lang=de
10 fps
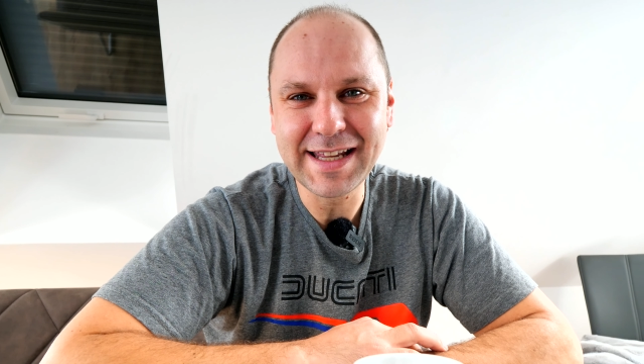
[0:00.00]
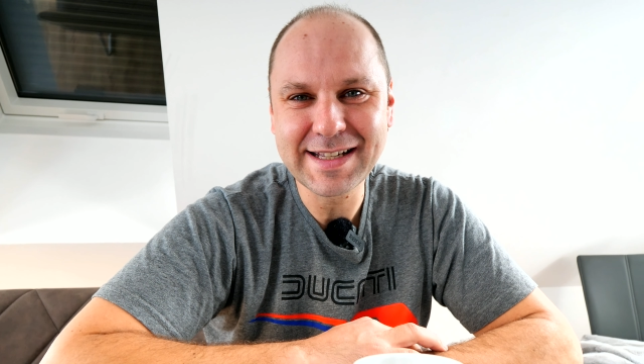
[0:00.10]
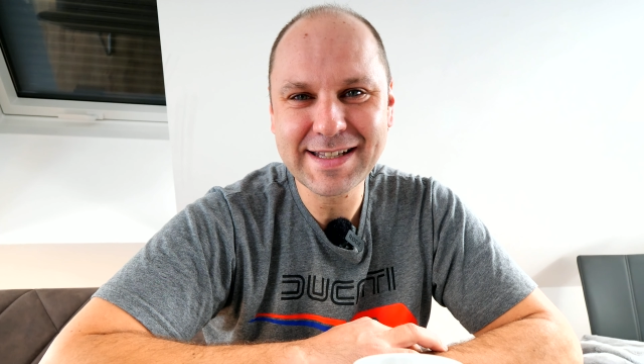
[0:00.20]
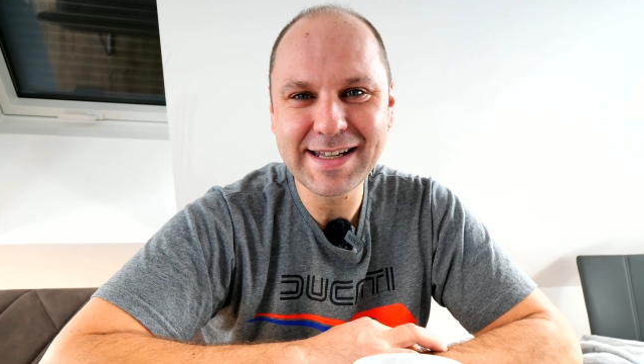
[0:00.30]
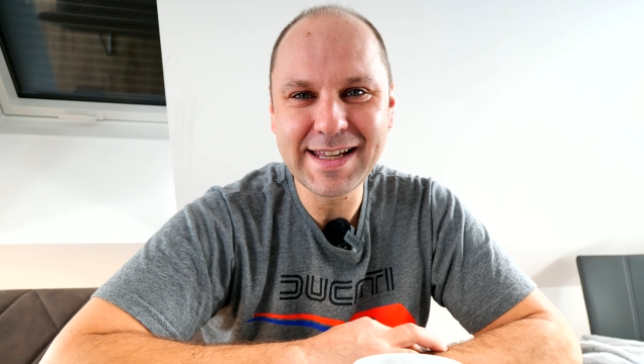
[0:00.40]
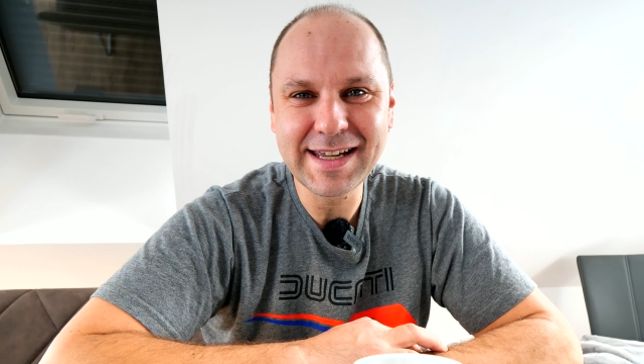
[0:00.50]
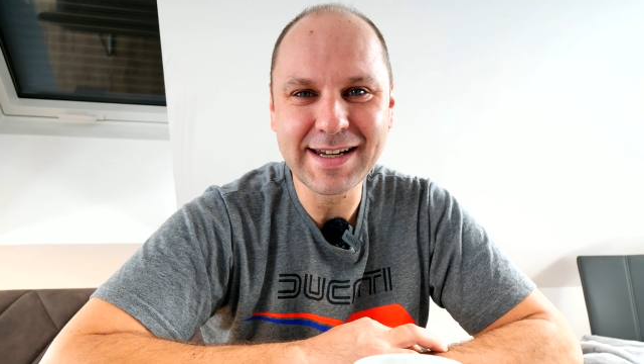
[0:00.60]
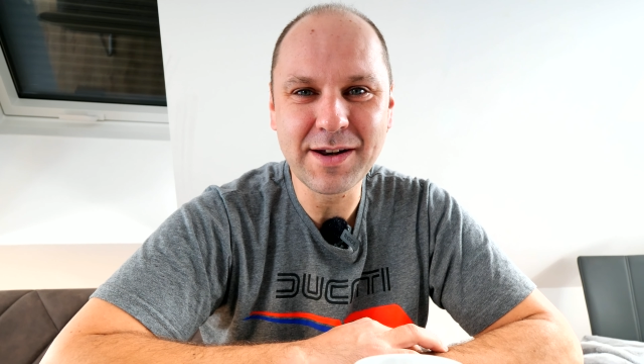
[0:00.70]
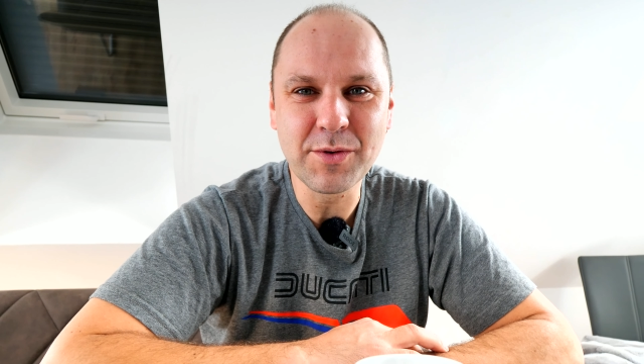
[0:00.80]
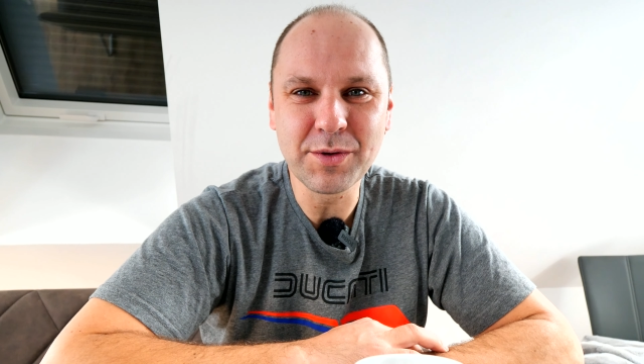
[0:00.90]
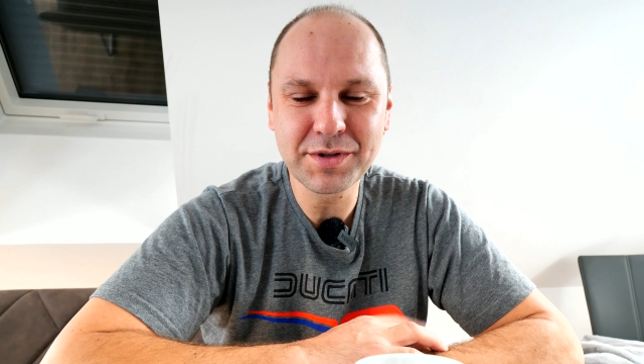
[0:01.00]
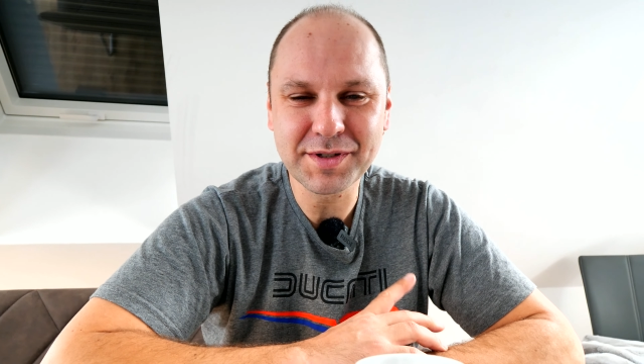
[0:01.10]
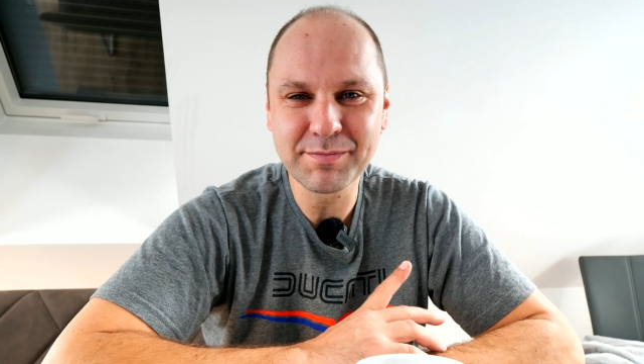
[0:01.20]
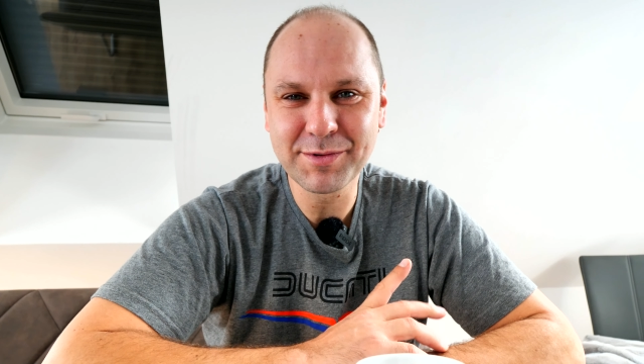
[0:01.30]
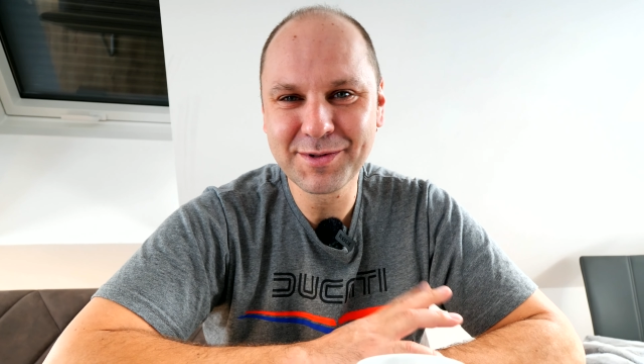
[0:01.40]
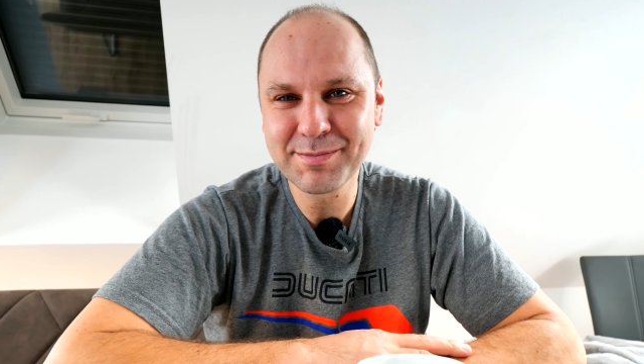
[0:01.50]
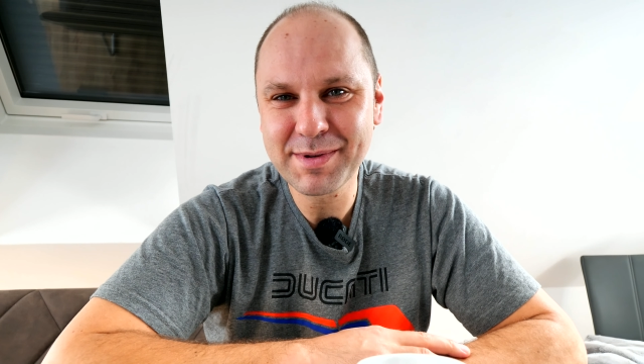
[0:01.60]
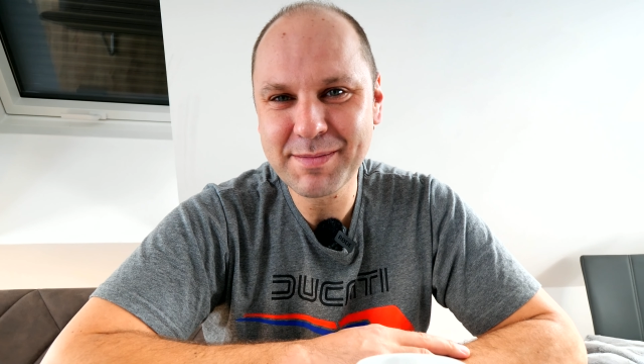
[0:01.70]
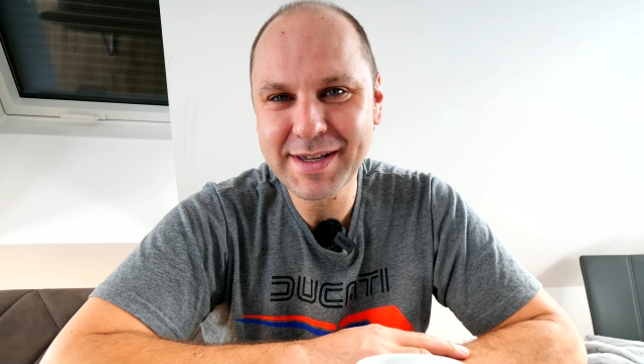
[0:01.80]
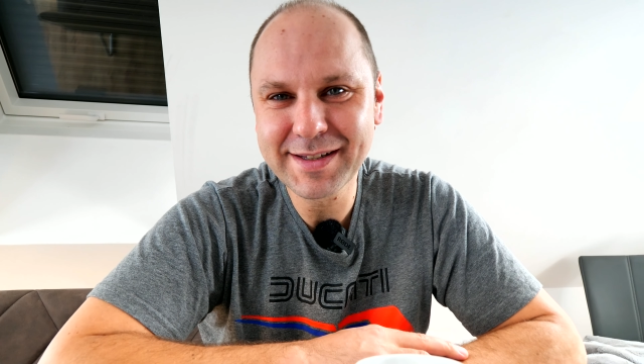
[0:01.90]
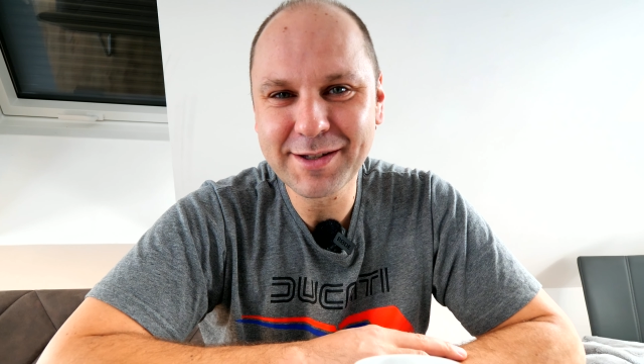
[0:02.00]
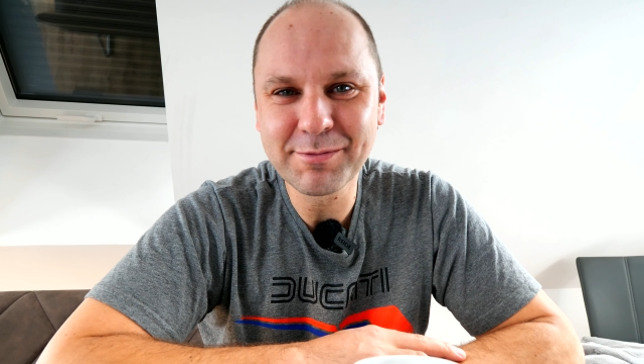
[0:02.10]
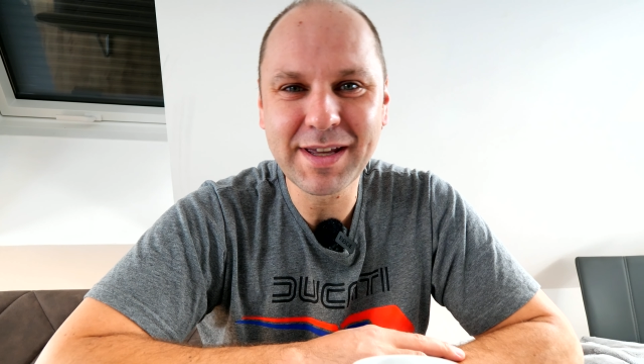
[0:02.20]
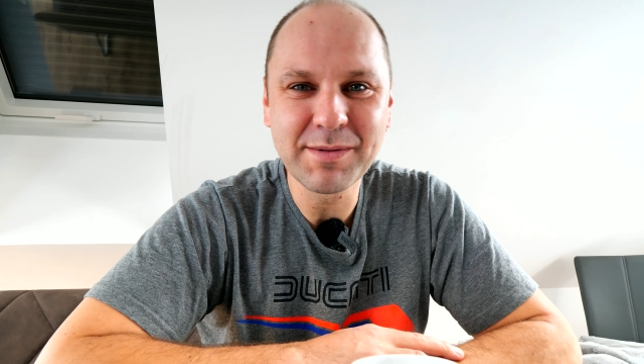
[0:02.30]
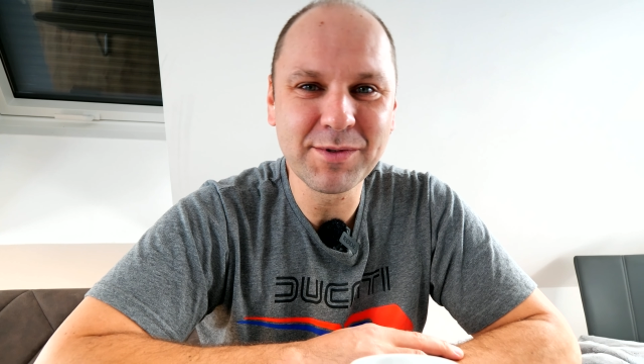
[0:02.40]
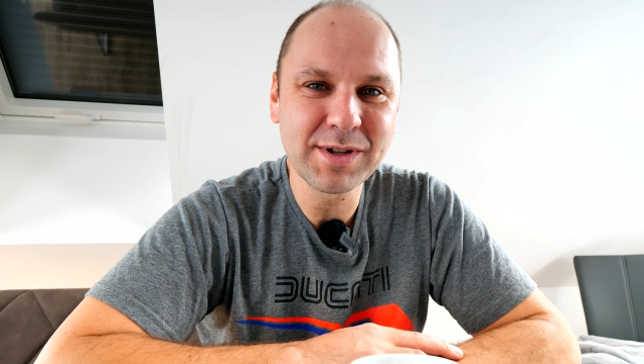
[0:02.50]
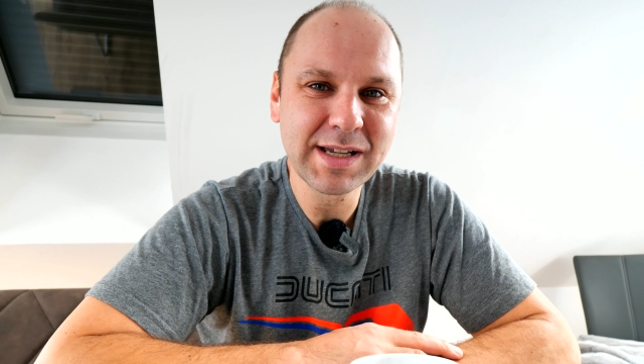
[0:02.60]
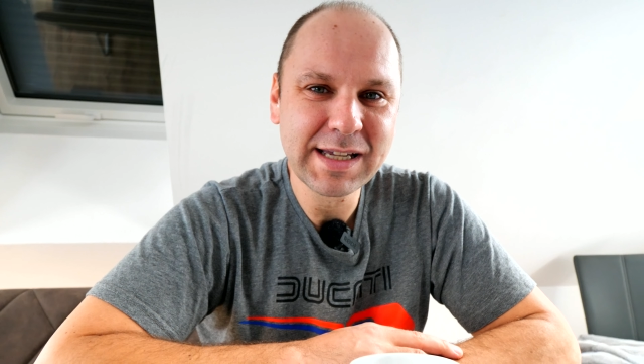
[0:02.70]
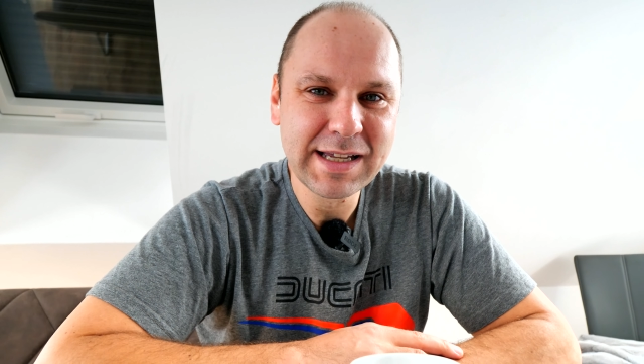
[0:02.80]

nächstgelegenen höchsten Punkt bei mir in der Umgebung.